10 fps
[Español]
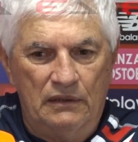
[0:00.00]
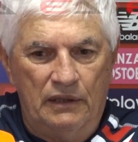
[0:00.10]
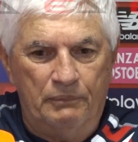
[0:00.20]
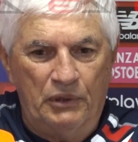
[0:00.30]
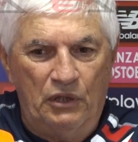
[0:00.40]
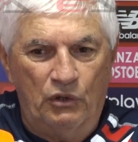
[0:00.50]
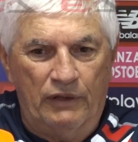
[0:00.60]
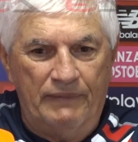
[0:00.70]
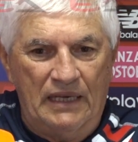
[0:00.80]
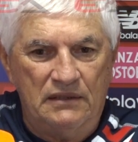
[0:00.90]
Después los
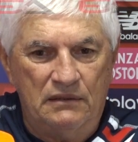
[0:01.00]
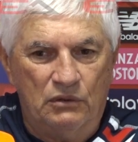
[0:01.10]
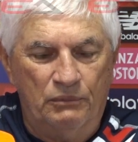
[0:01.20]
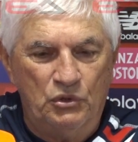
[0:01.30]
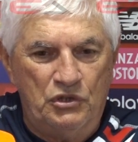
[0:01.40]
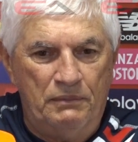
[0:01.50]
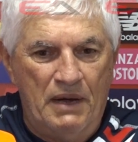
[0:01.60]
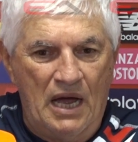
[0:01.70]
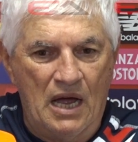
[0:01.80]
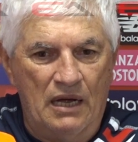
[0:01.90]
demás, como
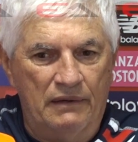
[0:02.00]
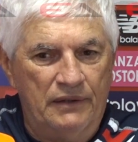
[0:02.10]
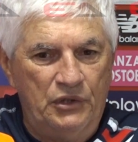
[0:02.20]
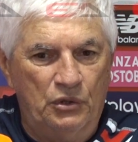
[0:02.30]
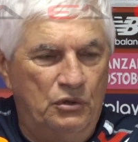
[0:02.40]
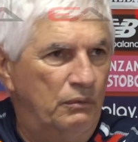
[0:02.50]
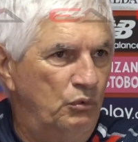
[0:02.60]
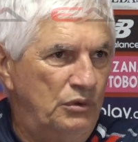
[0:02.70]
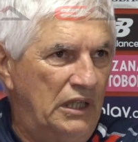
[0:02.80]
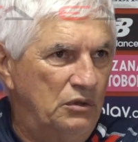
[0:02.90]
Chimá y otros
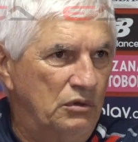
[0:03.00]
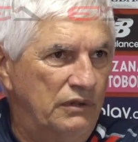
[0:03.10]
muchachos,